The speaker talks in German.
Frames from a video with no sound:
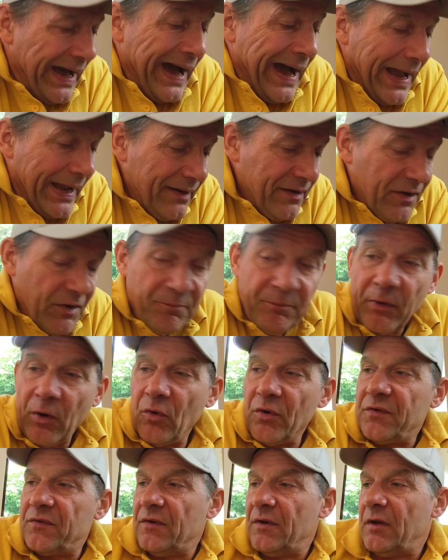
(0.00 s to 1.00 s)
Eigentlich
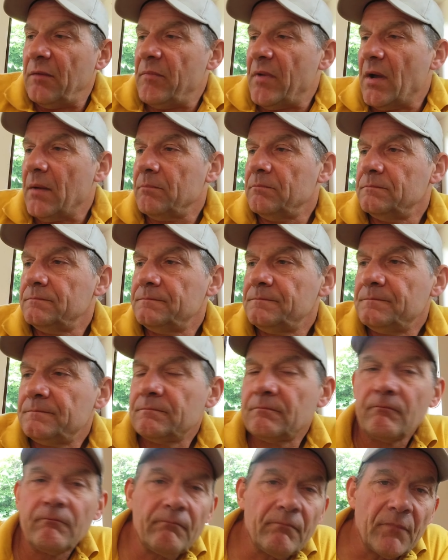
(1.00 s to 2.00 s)
brauche ich die nicht mehr.
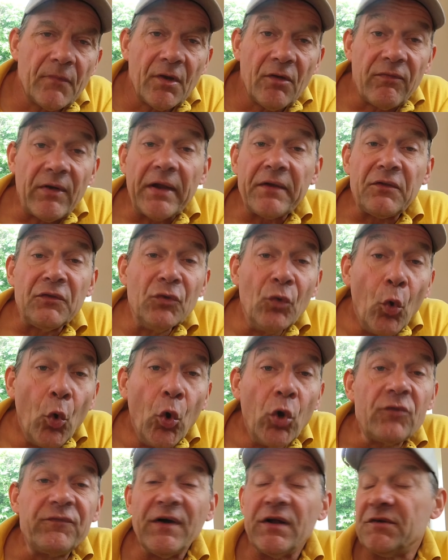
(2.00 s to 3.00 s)
Vielleicht ein
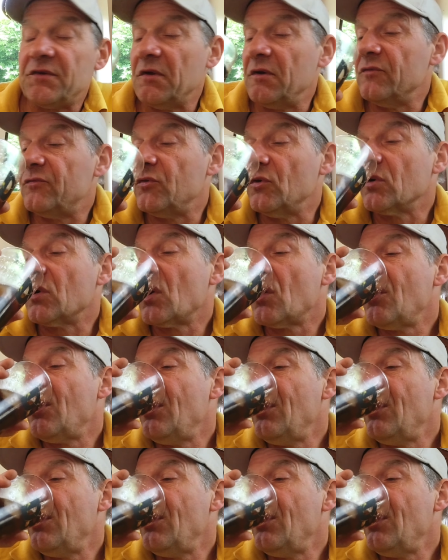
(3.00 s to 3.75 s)
Notfalltelefon.